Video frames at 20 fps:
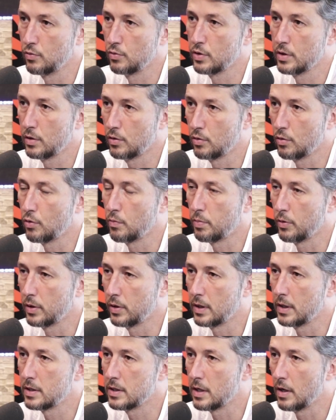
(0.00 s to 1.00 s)
não usa todo o
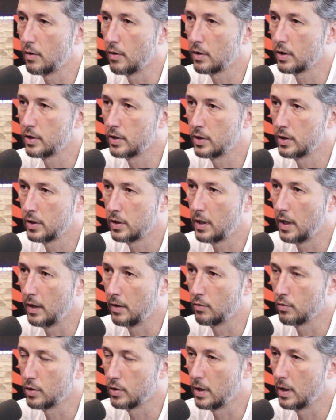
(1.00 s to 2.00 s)
potencial que a gente tem
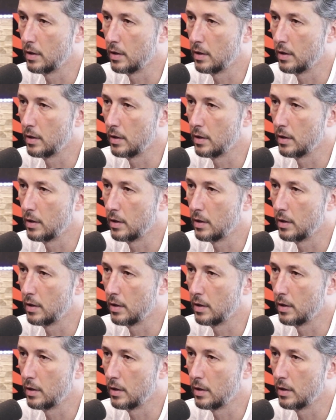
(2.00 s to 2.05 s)
no cérebro.